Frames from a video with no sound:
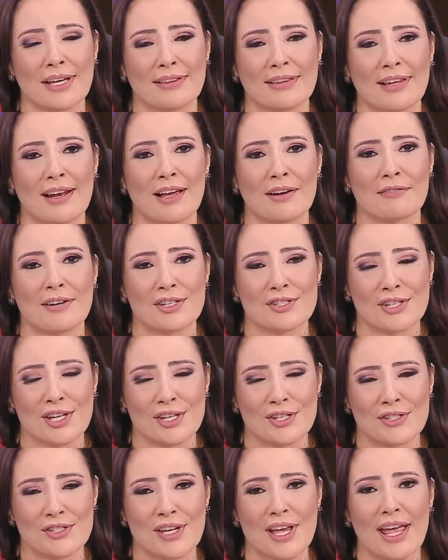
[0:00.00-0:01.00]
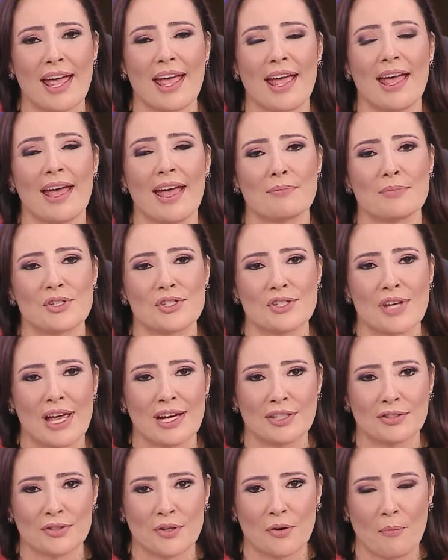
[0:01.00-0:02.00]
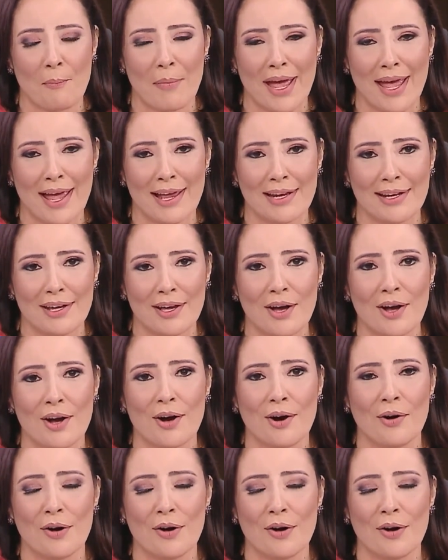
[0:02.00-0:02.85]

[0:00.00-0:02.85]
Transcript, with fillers: Quem está lá com a gente é a Michele Trombelli.